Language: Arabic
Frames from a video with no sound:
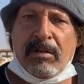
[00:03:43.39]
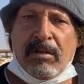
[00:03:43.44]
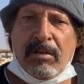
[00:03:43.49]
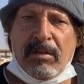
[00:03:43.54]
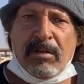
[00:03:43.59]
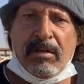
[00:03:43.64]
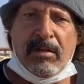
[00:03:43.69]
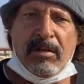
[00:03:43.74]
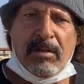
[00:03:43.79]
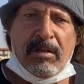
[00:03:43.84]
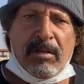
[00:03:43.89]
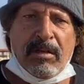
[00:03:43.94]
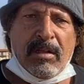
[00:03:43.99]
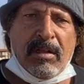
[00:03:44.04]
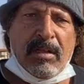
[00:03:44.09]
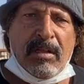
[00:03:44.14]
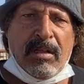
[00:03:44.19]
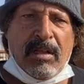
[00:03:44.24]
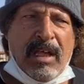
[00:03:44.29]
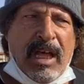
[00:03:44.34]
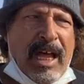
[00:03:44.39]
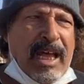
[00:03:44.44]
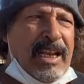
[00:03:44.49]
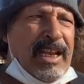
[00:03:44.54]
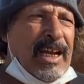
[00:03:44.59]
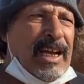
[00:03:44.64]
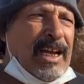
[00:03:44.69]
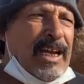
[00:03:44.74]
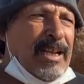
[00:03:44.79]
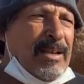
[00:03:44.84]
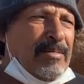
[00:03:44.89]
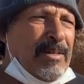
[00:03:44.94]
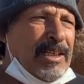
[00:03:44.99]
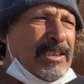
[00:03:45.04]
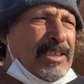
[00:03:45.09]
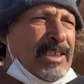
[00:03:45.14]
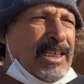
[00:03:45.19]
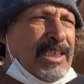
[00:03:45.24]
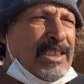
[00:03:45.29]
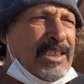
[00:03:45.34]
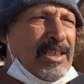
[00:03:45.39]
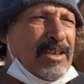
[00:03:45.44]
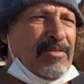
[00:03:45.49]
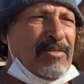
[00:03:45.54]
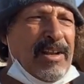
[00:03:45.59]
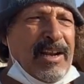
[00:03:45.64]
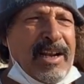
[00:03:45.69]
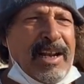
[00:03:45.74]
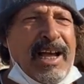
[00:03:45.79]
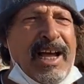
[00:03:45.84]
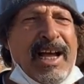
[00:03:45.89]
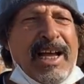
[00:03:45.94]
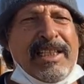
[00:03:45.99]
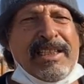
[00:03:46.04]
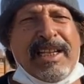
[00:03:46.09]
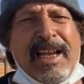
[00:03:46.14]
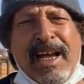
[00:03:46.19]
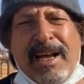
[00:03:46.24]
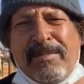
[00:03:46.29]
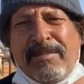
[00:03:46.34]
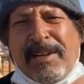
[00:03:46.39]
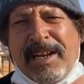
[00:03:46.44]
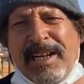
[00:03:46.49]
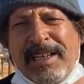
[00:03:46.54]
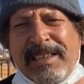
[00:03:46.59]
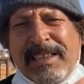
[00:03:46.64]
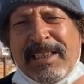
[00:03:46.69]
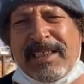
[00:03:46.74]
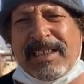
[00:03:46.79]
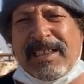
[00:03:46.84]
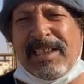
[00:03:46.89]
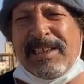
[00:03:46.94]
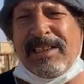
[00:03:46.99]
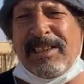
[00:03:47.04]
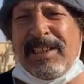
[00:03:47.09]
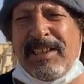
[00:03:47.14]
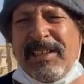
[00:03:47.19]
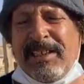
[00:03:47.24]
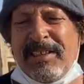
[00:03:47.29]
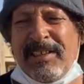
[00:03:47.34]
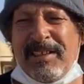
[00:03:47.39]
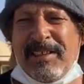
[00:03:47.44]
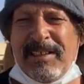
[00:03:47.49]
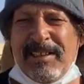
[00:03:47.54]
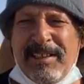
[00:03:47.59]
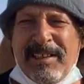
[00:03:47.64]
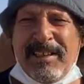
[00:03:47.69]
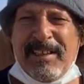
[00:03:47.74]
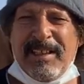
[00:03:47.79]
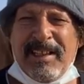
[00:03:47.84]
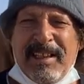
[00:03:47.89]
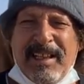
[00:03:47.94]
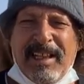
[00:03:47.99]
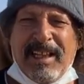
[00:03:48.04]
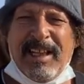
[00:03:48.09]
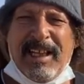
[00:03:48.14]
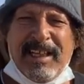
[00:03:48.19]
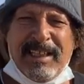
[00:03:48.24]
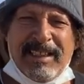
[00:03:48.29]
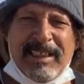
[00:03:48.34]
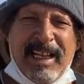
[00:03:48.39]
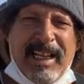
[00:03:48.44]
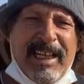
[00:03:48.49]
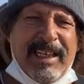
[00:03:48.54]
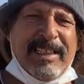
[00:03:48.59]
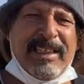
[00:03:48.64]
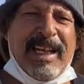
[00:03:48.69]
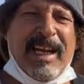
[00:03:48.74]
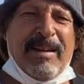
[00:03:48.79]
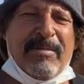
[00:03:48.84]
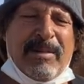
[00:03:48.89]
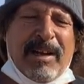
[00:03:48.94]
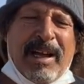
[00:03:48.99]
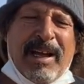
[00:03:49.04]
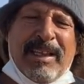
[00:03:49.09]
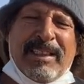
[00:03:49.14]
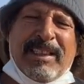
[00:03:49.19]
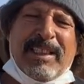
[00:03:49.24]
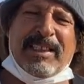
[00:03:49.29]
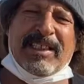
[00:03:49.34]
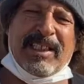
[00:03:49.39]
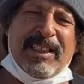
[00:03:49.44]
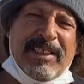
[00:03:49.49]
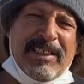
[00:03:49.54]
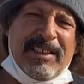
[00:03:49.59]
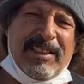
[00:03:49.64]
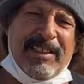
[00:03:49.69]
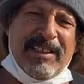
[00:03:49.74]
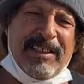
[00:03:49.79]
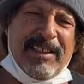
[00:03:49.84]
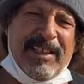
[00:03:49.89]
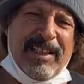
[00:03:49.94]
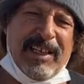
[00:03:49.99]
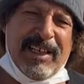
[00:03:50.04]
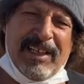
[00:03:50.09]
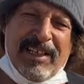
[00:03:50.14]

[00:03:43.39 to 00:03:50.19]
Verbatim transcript: ما تيسر الناقه اللي ما تيسر والله عاد لها ابره عند الصيدلي عندها ابره عند الصيدلي عندها ابره عند الصيدلي إيه؟